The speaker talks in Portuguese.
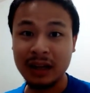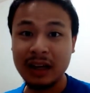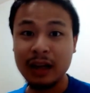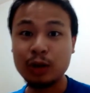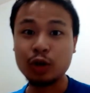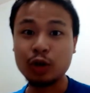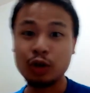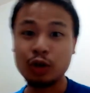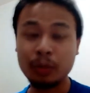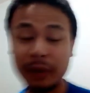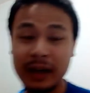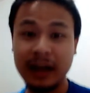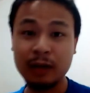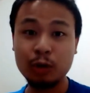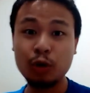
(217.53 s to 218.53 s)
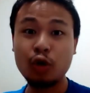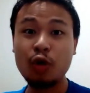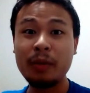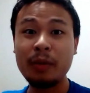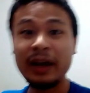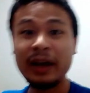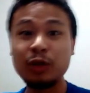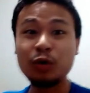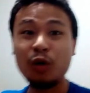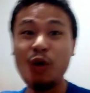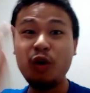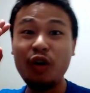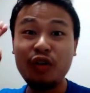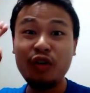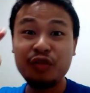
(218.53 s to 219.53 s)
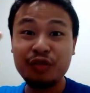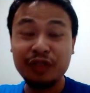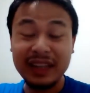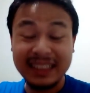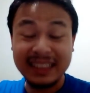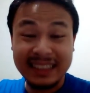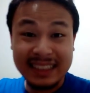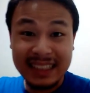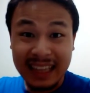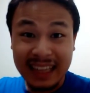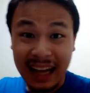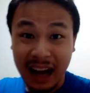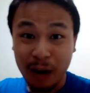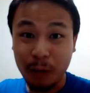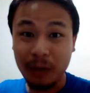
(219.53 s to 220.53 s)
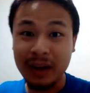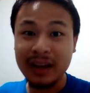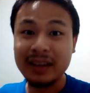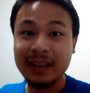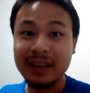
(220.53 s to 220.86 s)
Eu só tô pegando o documento oficial